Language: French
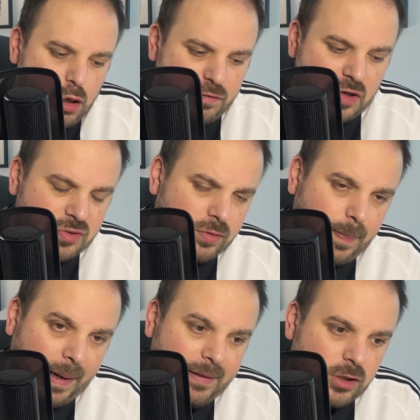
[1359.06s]
On va
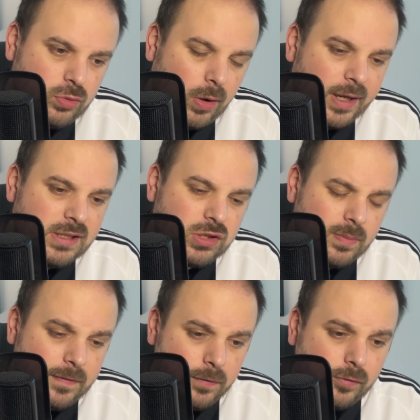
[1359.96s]
ensuite parler d'un joueur
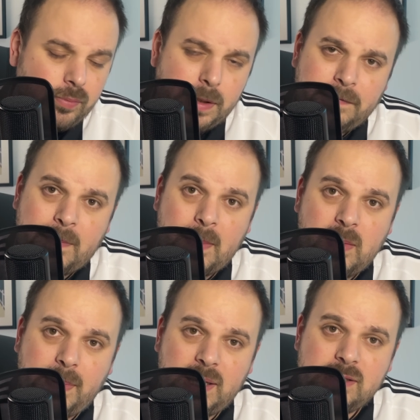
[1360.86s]
récent, mais vu que vous m'en avez pas
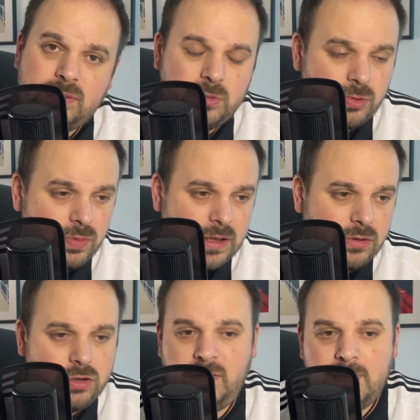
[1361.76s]
mal parlé sous le tweet,
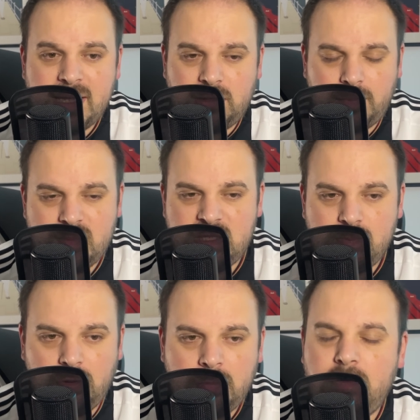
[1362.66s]
je vais le mettre, même
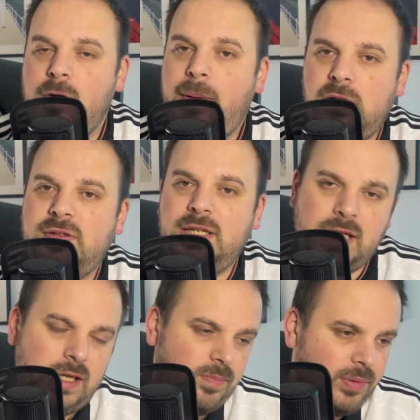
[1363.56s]
si pour moi, faut pas
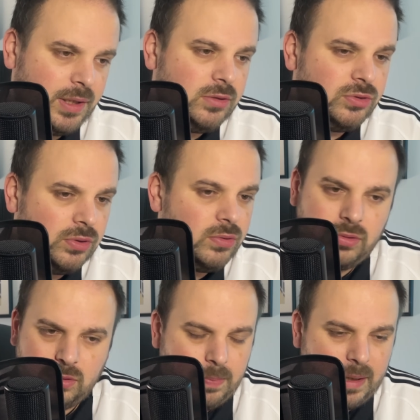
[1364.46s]
l'enterrer, et peut-être que
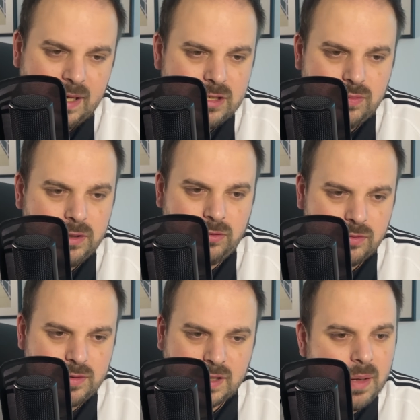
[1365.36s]
euh, par la
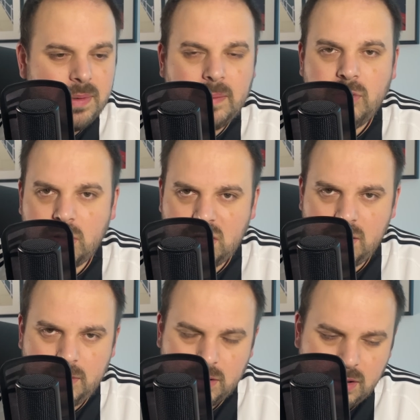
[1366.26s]
suite, ce sera bien mis en
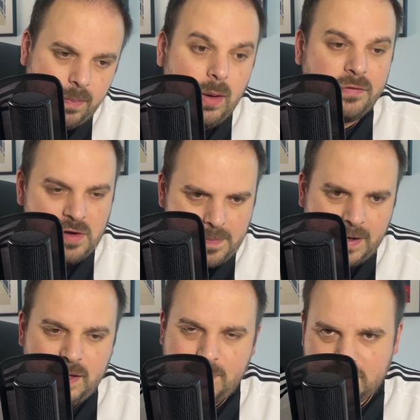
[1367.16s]
club, mais on va en
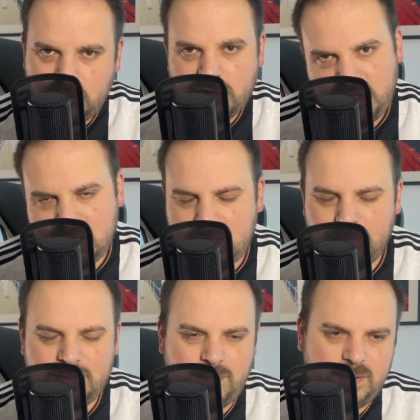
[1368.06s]
parler parce que je sais que
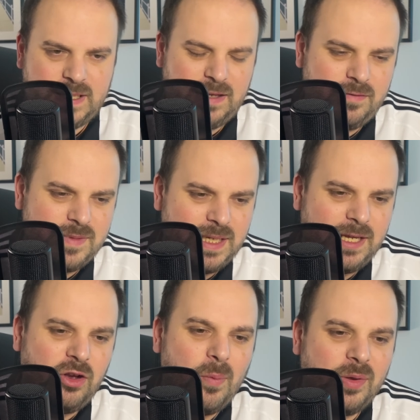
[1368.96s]
sinon, vous allez me dire
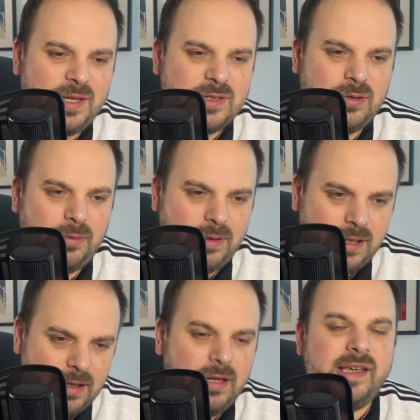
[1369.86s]
des commentaires sur
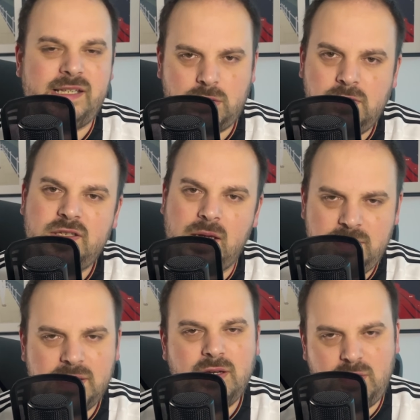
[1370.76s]
lui, et ça se trouve, vous allez
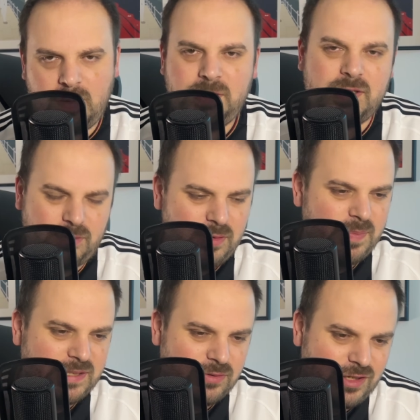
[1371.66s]
me dire des commentaires sur lui
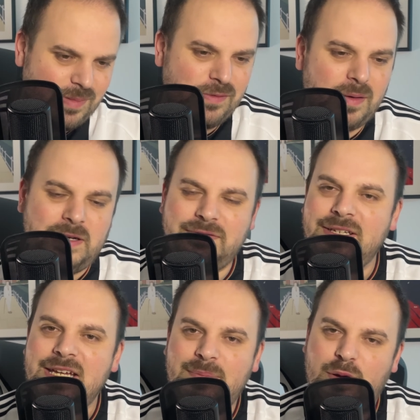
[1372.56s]
parce que je l'ai mis, enfin bref.